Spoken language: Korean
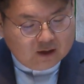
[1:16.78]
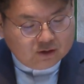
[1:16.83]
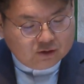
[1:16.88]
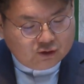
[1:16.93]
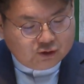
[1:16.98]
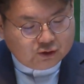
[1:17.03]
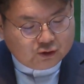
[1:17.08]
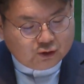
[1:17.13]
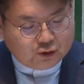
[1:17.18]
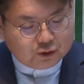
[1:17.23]

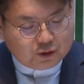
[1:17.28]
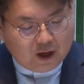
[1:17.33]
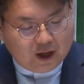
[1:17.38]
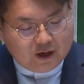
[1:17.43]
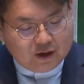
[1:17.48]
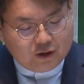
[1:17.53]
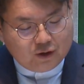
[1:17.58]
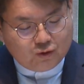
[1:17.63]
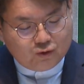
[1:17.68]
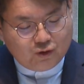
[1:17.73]

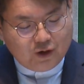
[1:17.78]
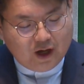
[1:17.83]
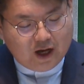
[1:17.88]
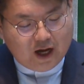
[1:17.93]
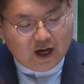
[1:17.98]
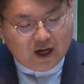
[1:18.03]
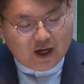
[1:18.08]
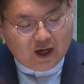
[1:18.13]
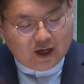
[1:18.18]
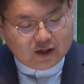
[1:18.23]
수축에는
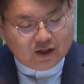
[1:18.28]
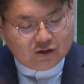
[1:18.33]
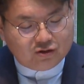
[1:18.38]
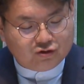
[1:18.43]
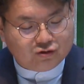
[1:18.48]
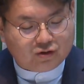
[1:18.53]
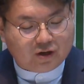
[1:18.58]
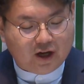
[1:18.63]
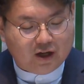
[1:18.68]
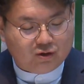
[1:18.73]
우리가
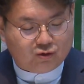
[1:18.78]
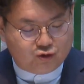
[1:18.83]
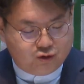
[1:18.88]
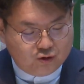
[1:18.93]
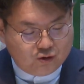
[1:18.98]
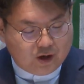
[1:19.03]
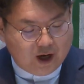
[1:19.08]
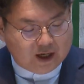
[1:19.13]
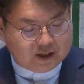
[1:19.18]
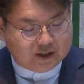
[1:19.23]
익숙한
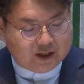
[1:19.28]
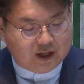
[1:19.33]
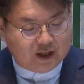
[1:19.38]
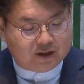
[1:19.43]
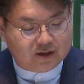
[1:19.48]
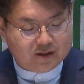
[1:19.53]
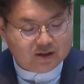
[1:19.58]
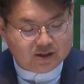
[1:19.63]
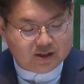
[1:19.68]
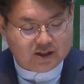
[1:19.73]
두
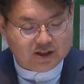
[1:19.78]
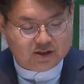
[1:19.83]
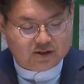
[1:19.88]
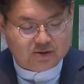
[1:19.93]
가지의 뜻이